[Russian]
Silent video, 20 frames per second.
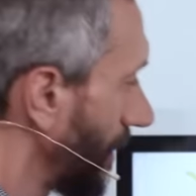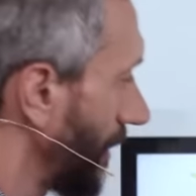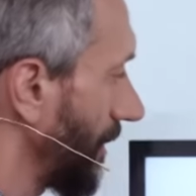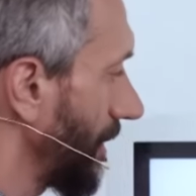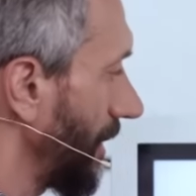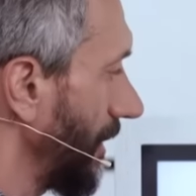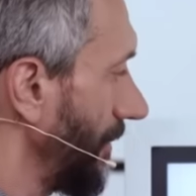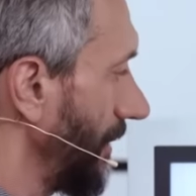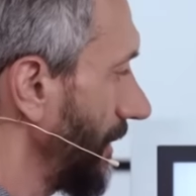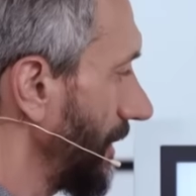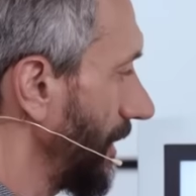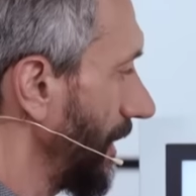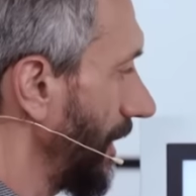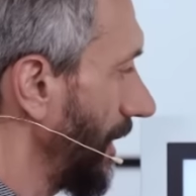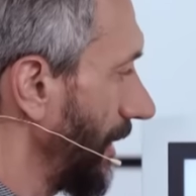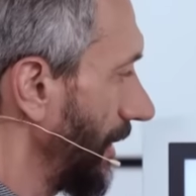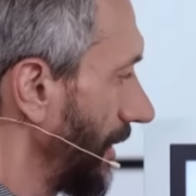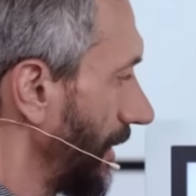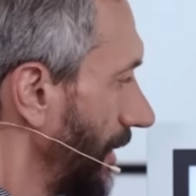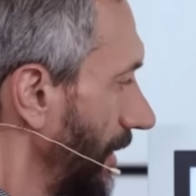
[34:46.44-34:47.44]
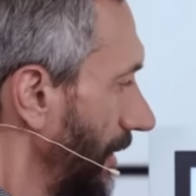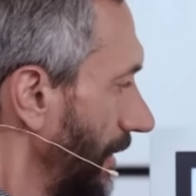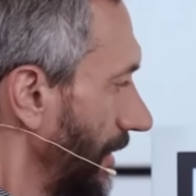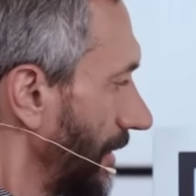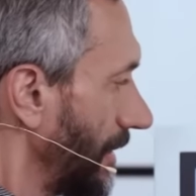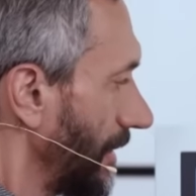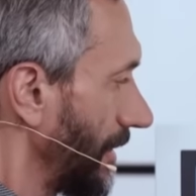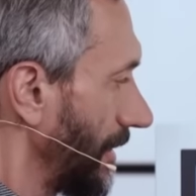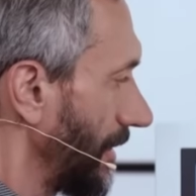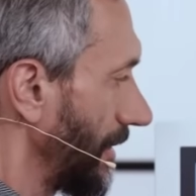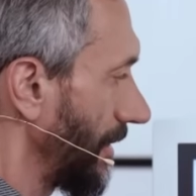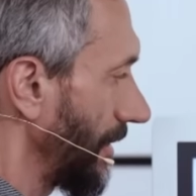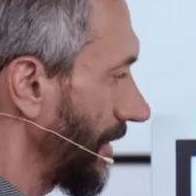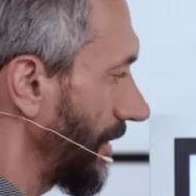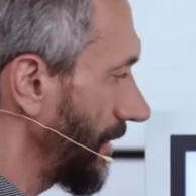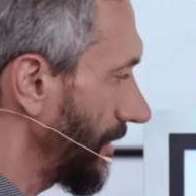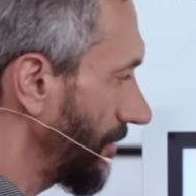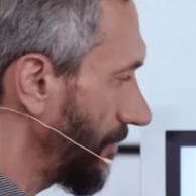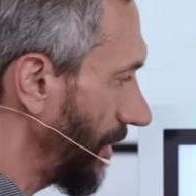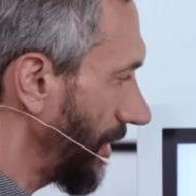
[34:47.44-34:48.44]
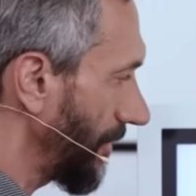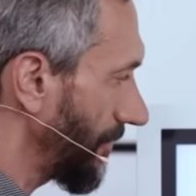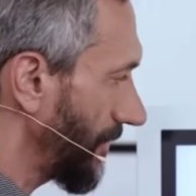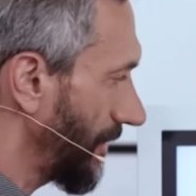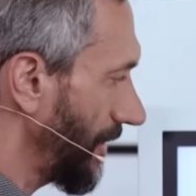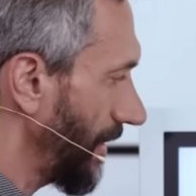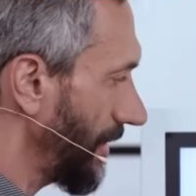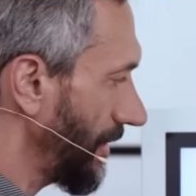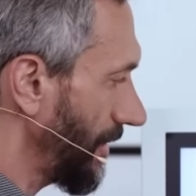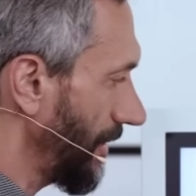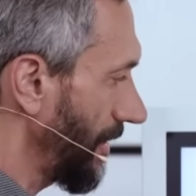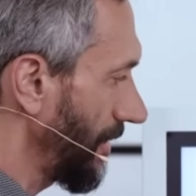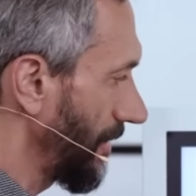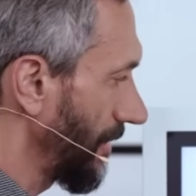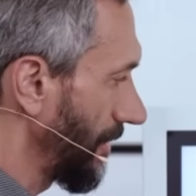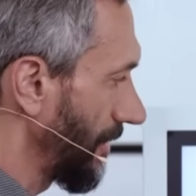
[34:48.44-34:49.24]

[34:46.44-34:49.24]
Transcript: Значит, соответственно, измерив здесь,